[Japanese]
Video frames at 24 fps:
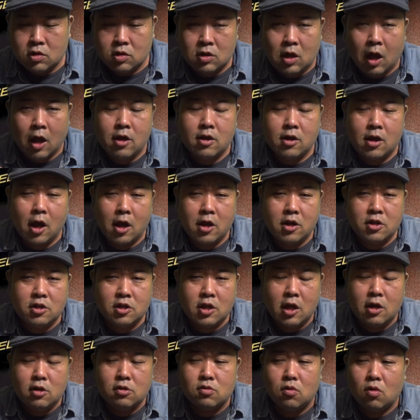大会に
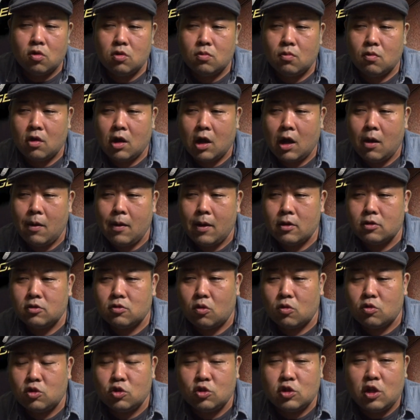出るのにもかかわらず
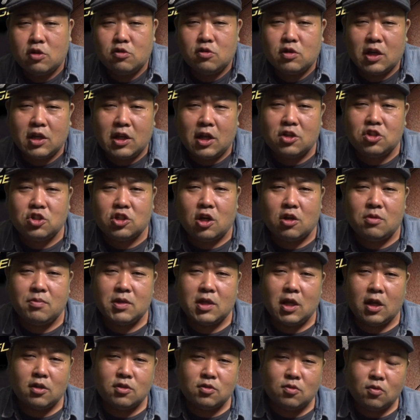途中で抜け出しちゃうみ
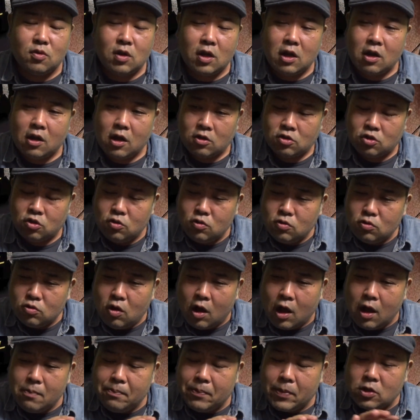たいな、そんななんか中途
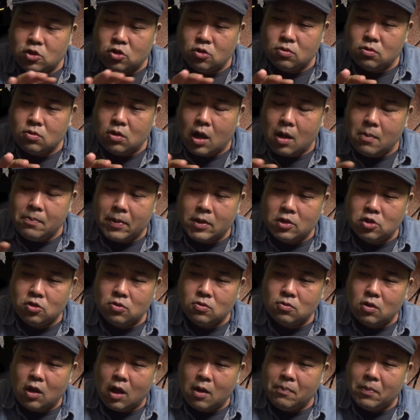半端、中途半端、
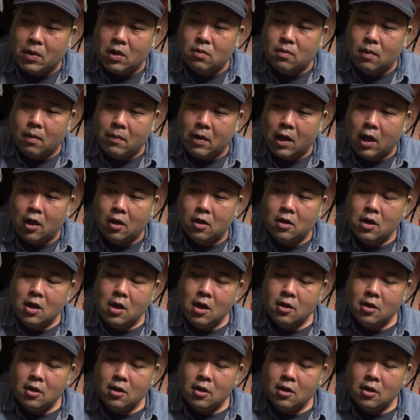中途半端なまま、